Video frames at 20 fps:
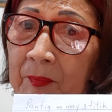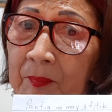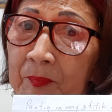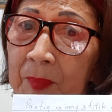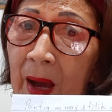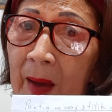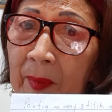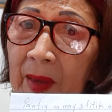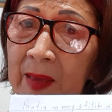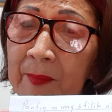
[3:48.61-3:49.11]

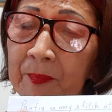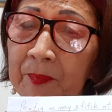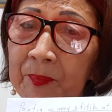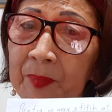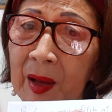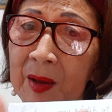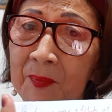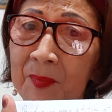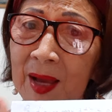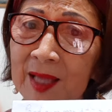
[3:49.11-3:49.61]
pag,
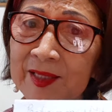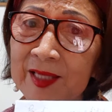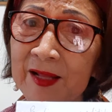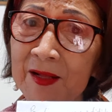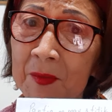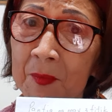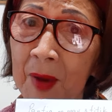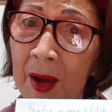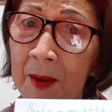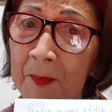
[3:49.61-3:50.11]
pagbasa
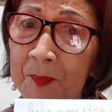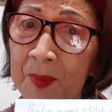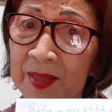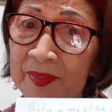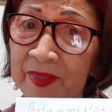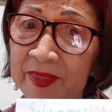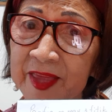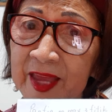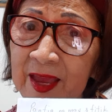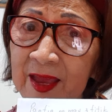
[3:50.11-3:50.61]
ng mga
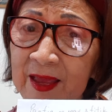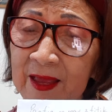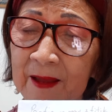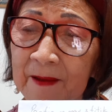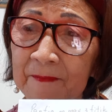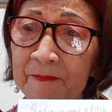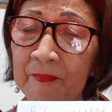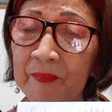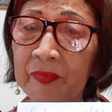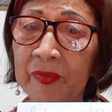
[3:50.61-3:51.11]

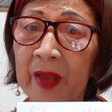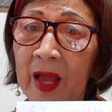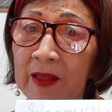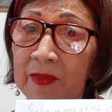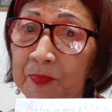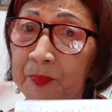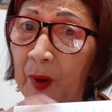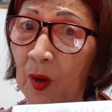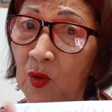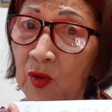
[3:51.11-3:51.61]
pantig
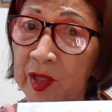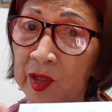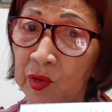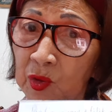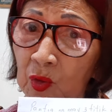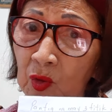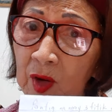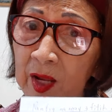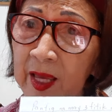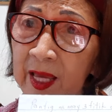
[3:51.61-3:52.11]
at
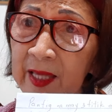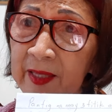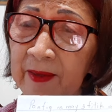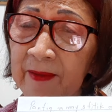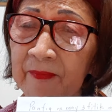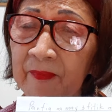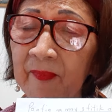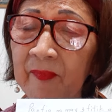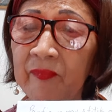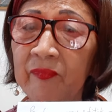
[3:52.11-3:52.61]

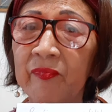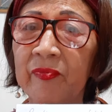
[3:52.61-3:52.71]
paulit-ulit,